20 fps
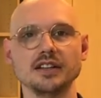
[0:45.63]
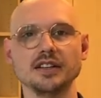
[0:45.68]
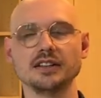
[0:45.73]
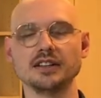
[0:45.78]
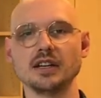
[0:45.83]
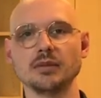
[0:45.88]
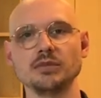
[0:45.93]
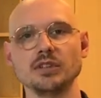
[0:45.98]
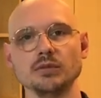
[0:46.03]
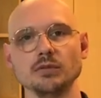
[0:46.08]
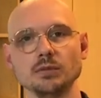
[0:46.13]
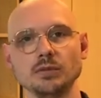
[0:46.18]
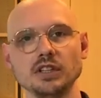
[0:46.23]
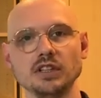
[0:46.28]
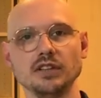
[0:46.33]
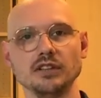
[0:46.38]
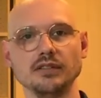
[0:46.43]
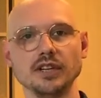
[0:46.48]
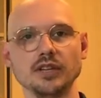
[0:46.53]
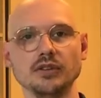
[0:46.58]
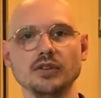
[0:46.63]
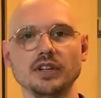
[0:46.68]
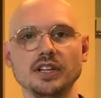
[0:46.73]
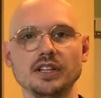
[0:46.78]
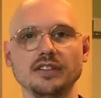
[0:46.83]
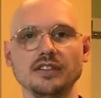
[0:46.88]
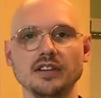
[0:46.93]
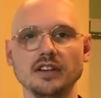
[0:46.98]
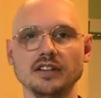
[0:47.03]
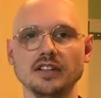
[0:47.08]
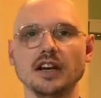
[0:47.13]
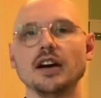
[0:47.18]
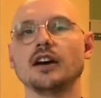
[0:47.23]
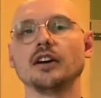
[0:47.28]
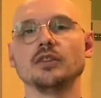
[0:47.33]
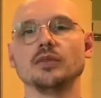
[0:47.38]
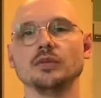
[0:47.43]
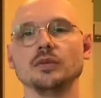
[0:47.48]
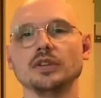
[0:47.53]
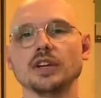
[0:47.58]
Ich habe die Immobilie eventuell zehn Jahre
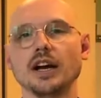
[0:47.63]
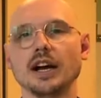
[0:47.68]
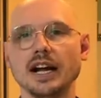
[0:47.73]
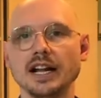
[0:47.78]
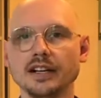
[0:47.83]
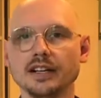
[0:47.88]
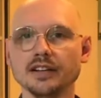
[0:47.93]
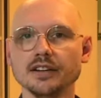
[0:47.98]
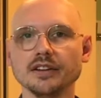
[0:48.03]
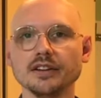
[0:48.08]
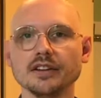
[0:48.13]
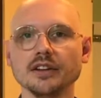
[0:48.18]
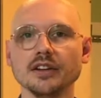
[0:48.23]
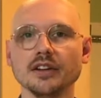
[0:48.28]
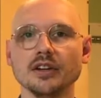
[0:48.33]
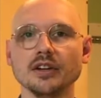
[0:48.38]
nun gehalten